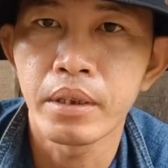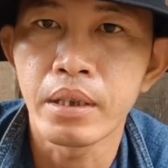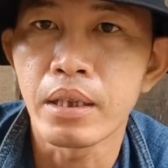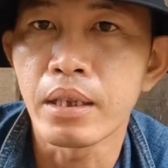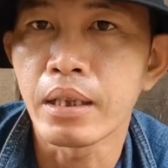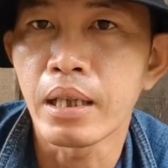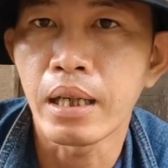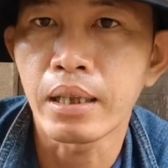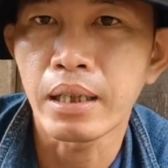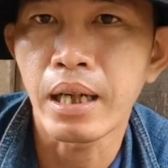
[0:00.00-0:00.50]

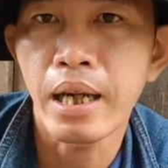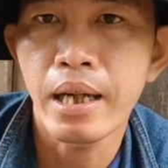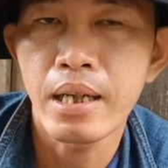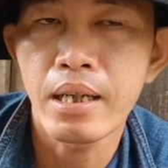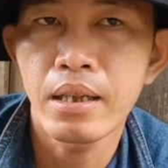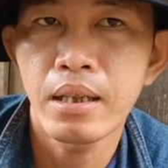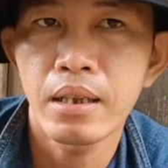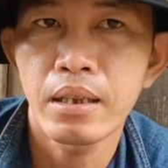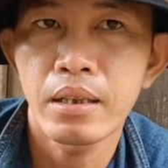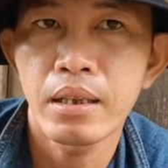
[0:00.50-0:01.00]
thì gần
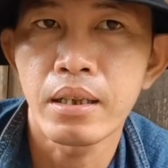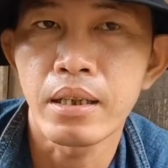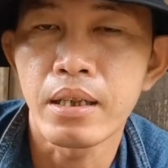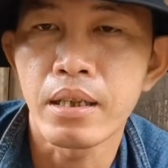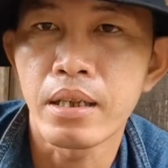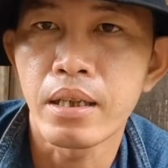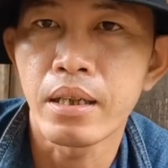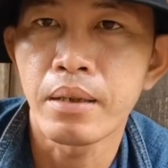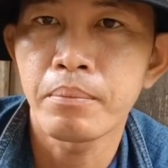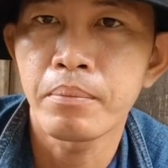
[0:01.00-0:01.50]
đây á,
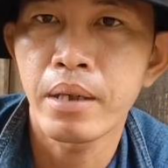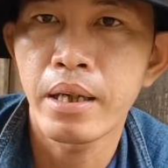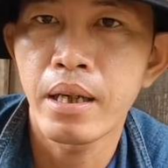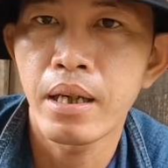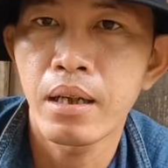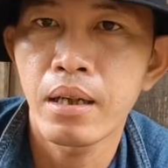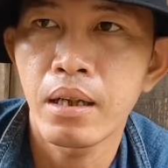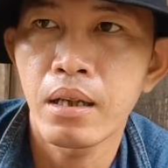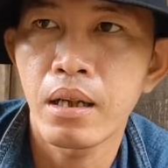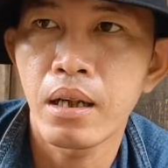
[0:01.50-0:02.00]
thì em
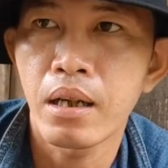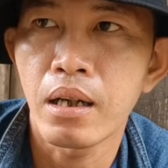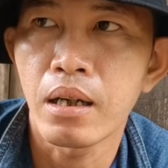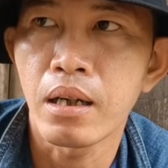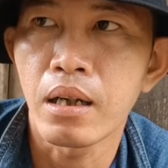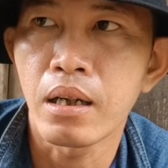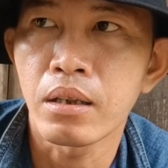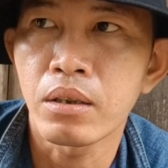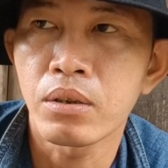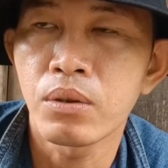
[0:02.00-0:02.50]
nghe
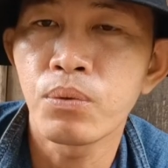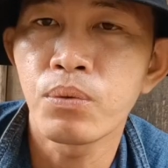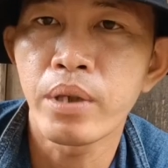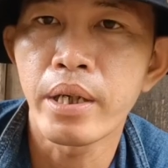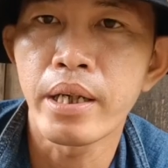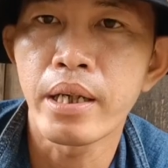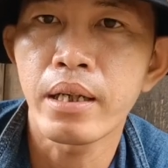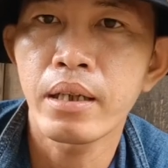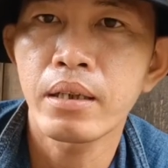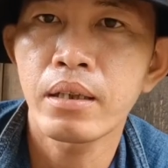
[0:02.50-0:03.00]
là, chú
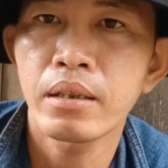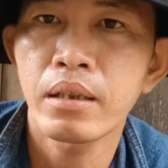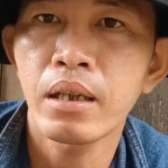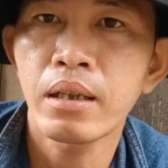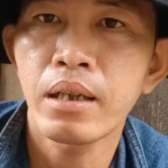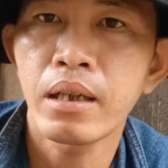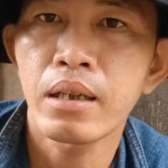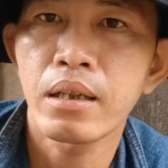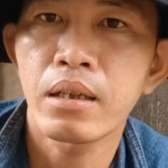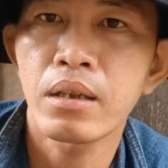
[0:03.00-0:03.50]
nghĩa
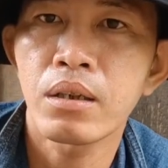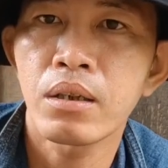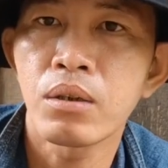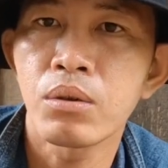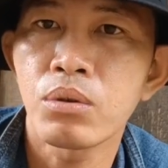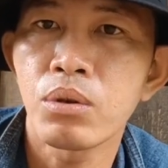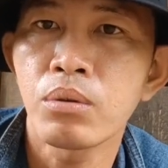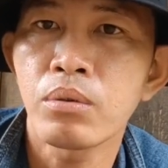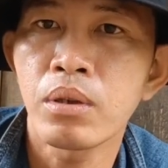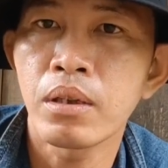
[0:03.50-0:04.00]
tất
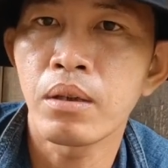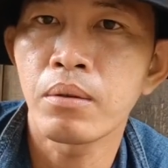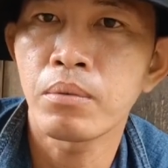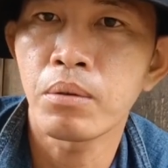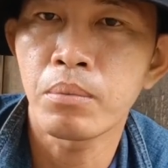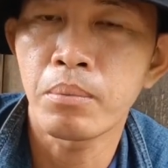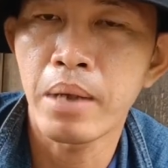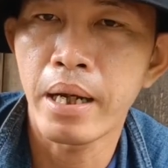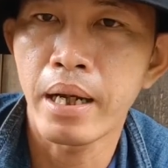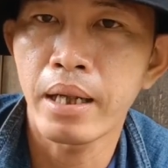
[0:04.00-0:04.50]
cô chú kênh đồng
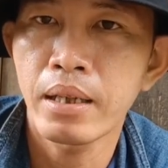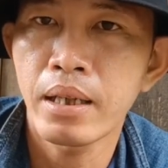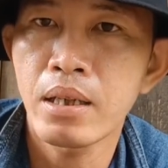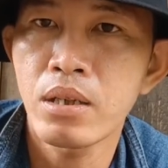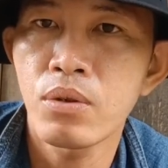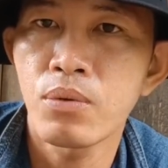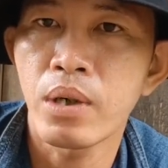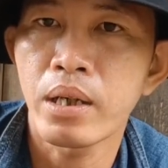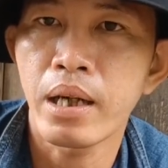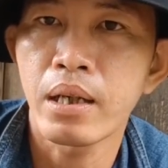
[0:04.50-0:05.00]
bằng mạng
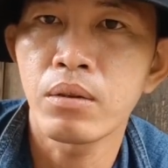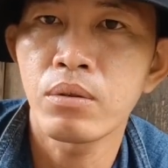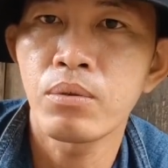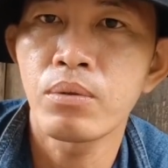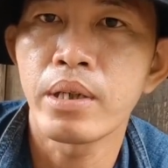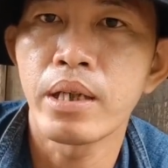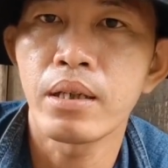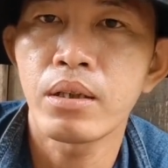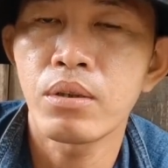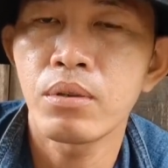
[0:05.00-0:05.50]
thấy chú hoàn cảnh
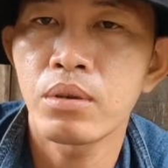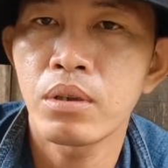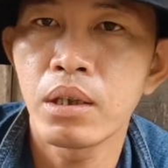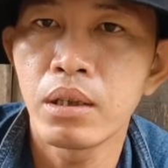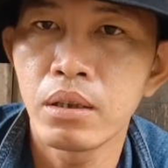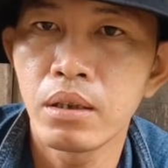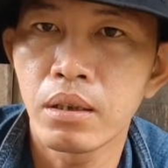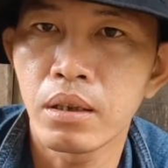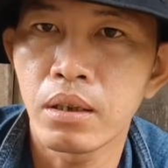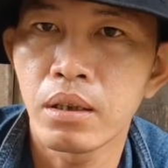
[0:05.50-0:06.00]
chú nghĩa chú
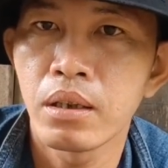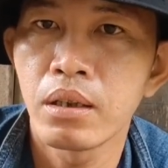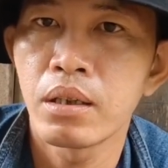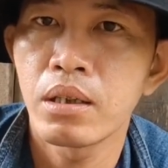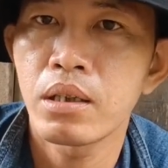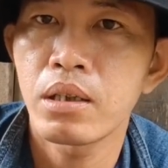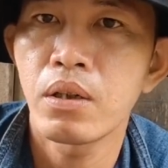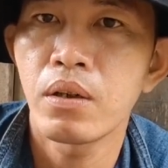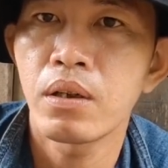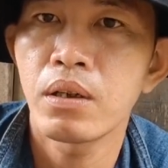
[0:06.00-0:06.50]
thương
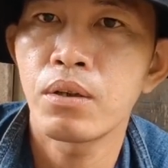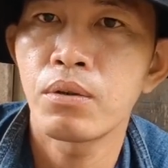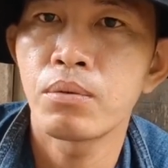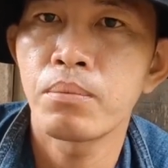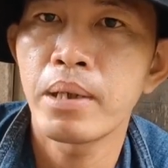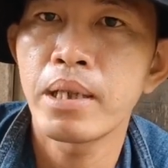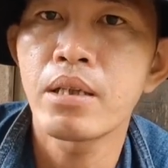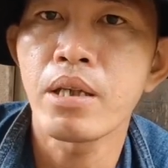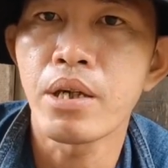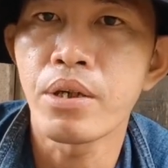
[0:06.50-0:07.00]
cho đâu
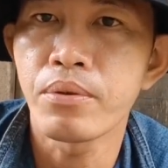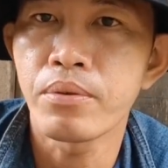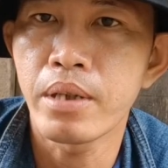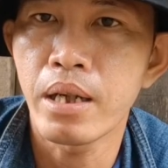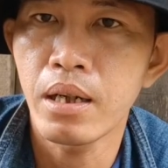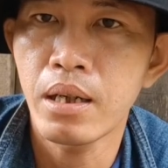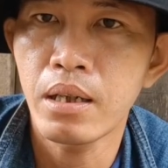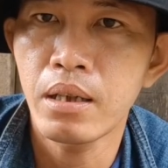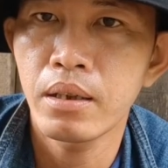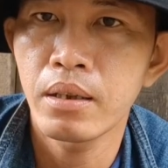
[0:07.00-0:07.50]
mấy triệu gì
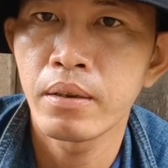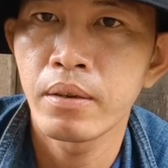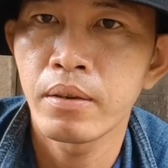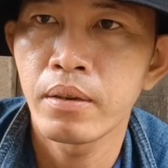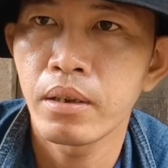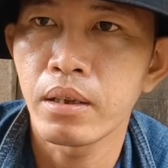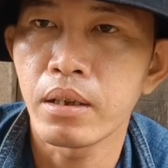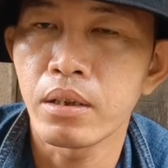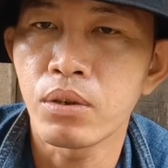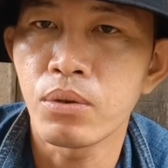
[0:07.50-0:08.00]
đó
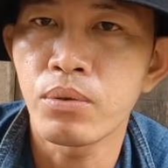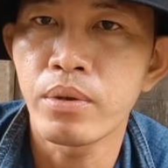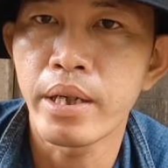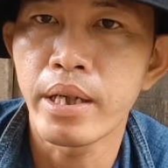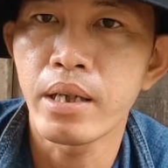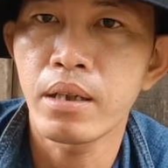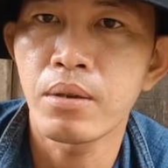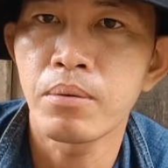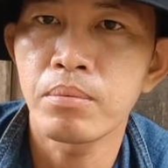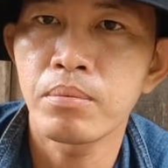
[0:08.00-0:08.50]
rồi chú
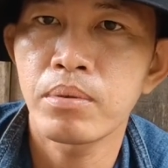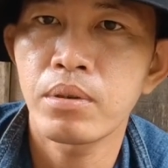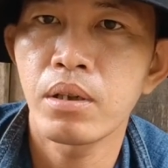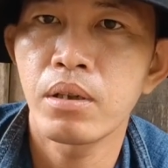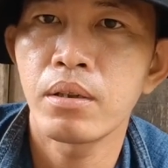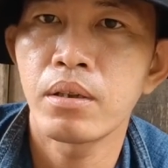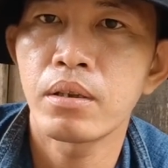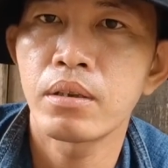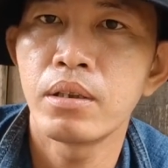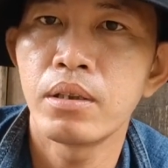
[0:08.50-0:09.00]
nghĩa cũng
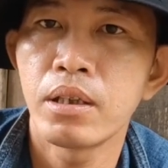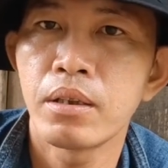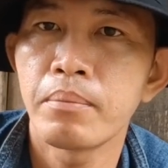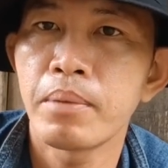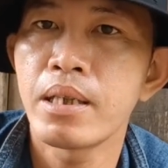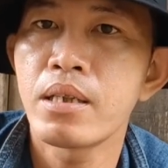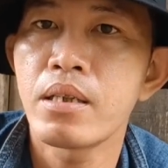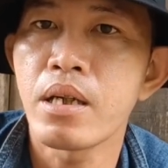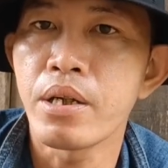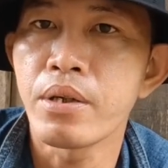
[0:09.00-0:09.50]
cho đưa
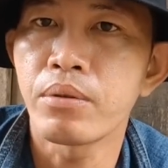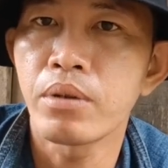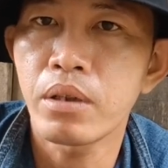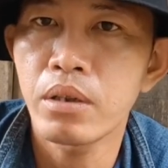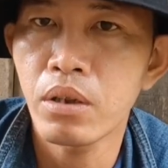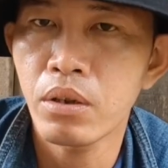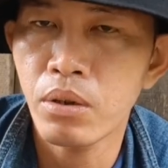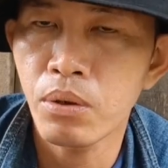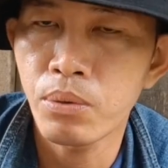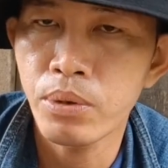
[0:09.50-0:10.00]
mấy triệu đó
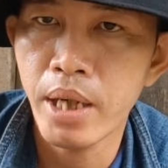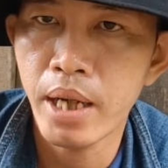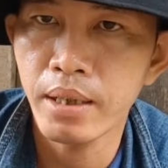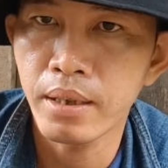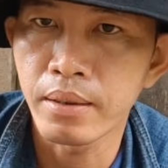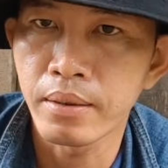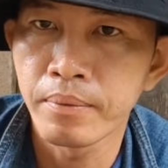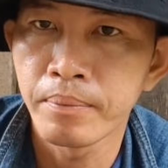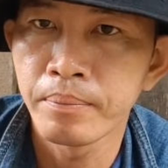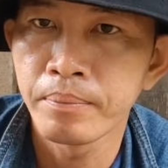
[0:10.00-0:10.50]
cho cô
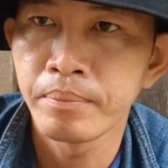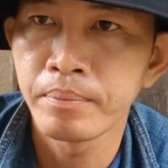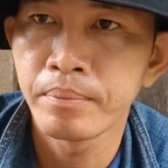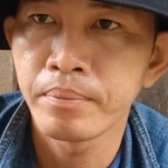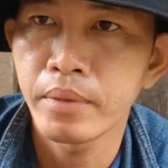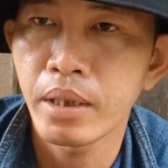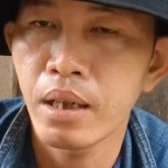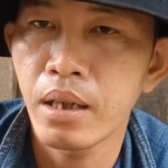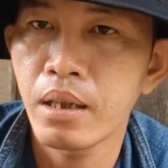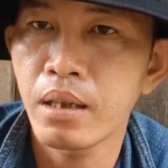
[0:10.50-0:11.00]
dân
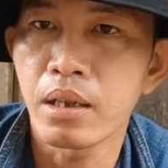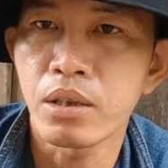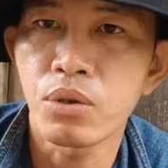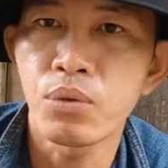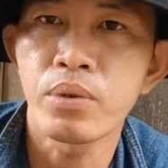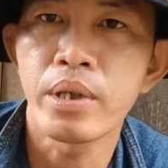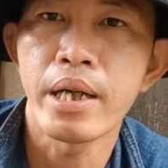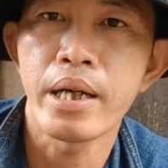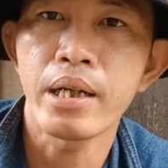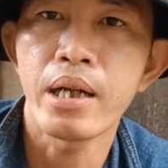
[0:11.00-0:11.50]
đó, rồi
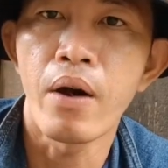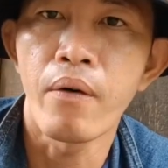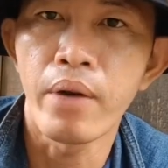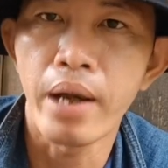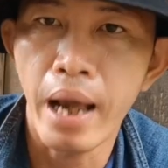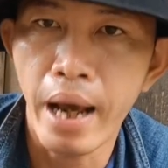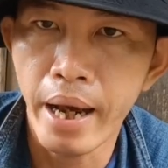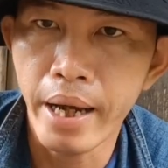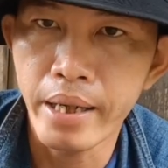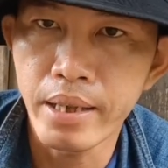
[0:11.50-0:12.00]
chú nghĩa
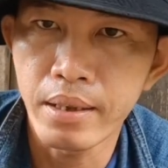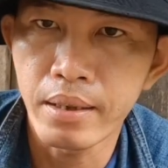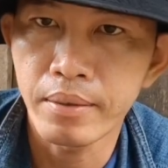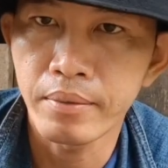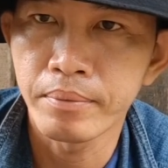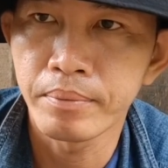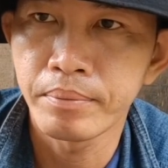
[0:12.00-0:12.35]
đòi lại